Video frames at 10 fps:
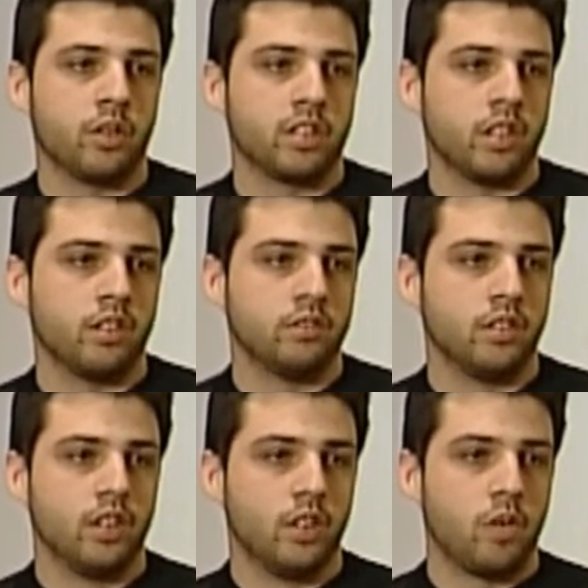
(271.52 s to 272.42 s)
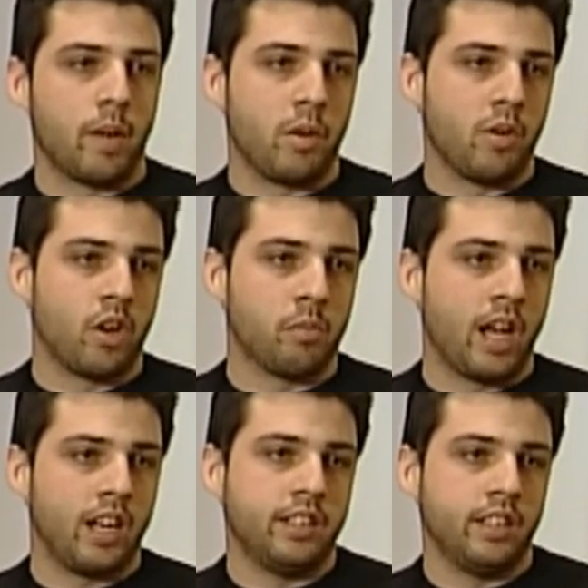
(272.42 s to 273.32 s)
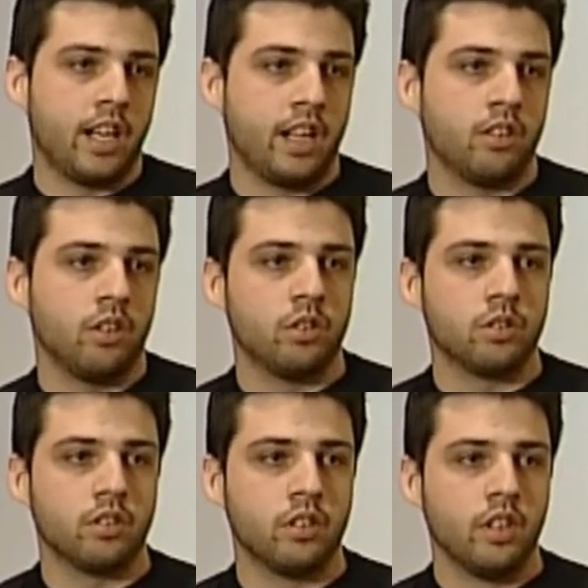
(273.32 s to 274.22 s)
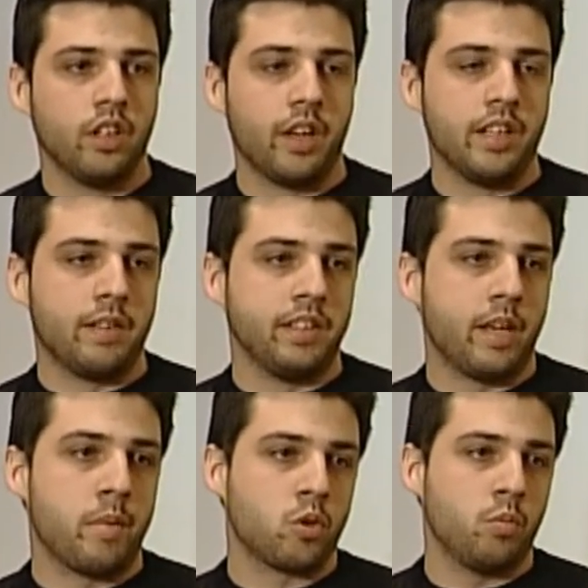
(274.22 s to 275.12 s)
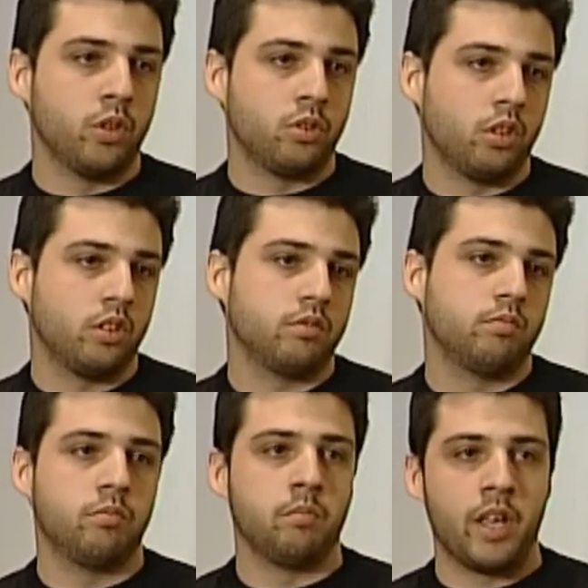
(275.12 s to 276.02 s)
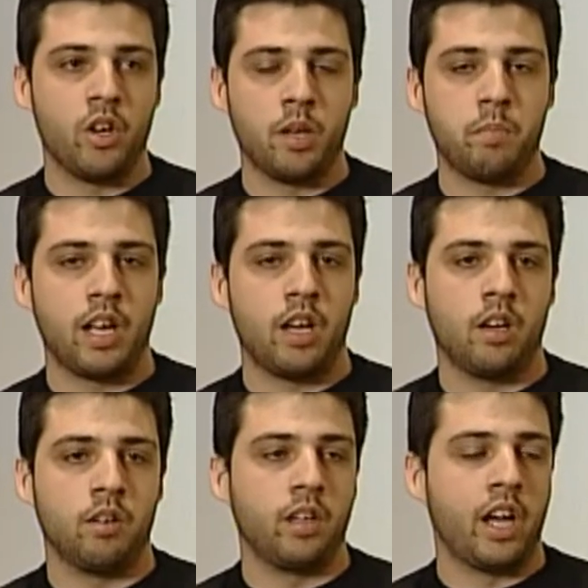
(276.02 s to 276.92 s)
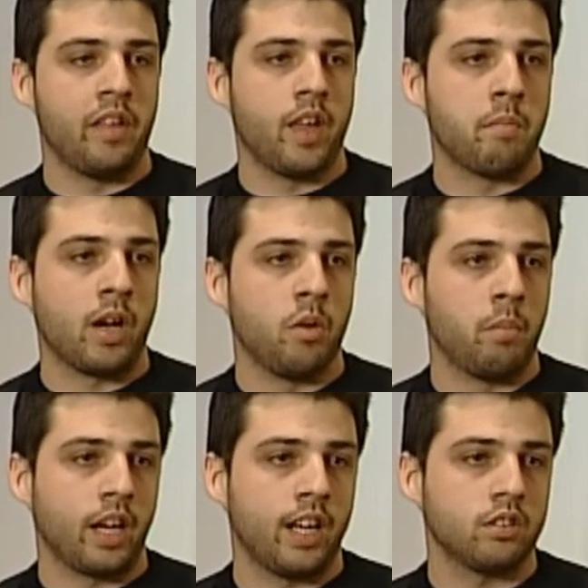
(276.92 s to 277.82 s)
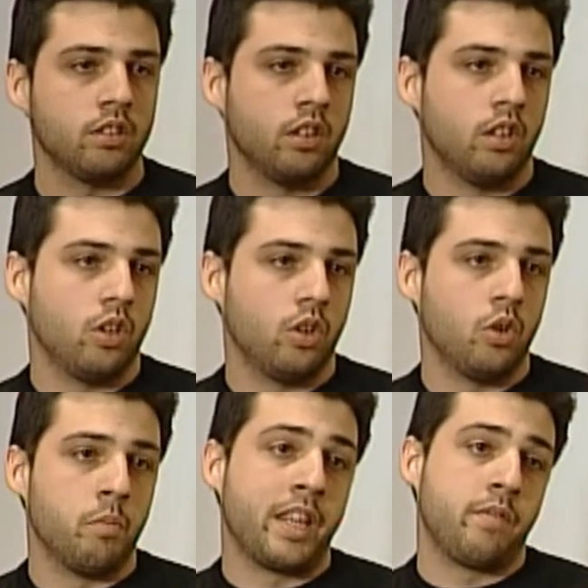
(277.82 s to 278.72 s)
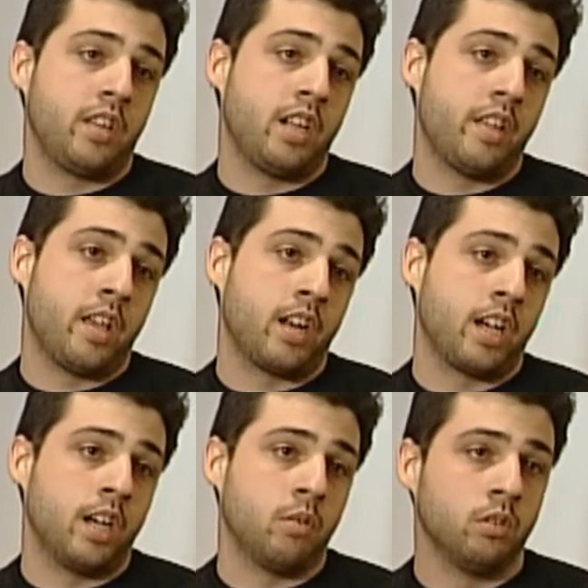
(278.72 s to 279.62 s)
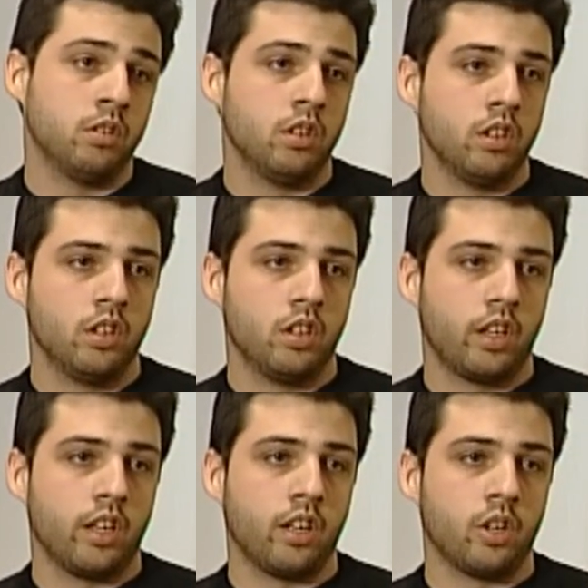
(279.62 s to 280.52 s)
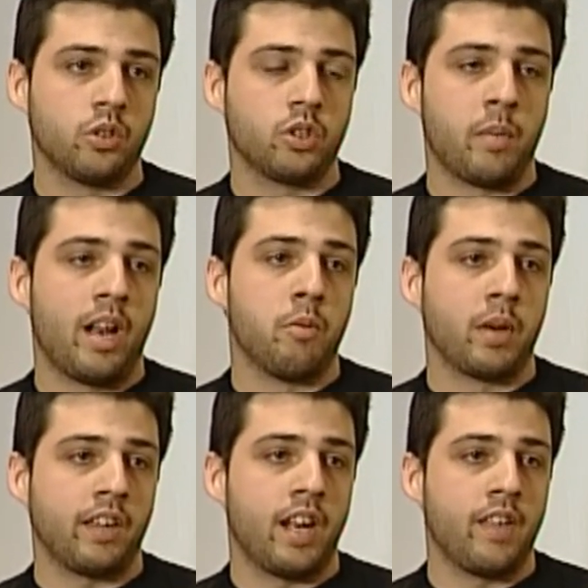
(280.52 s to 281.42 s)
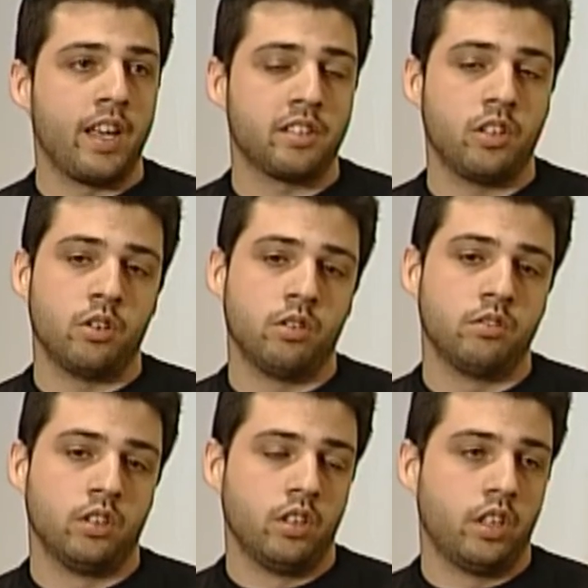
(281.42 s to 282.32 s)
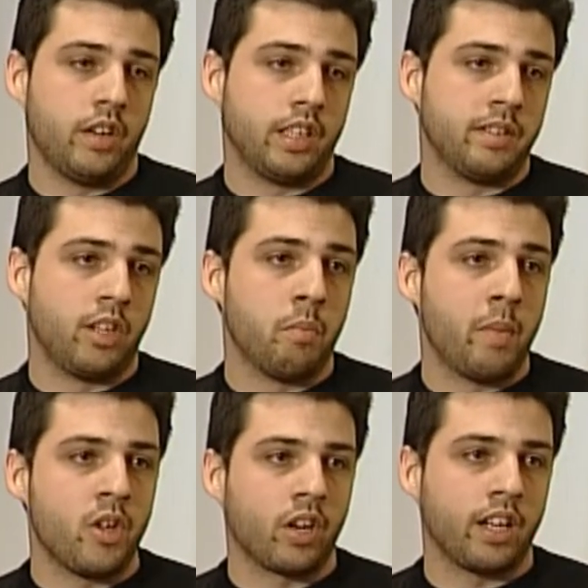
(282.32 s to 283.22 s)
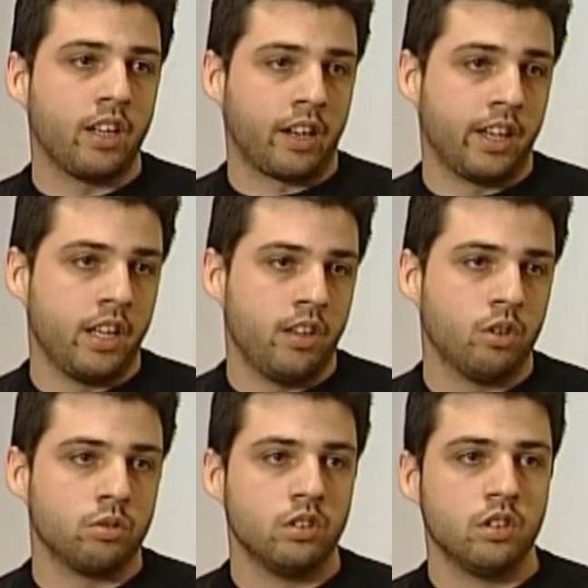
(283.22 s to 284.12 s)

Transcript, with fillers: yo que sé, una película normal y Titanic, ¿no? Evidentemente hay presupuestos mayores para ideas más complejas o más difíciles de llevar a cabo. Que no siempre la complejidad de la idea, sino evidentemente los medios requeridos.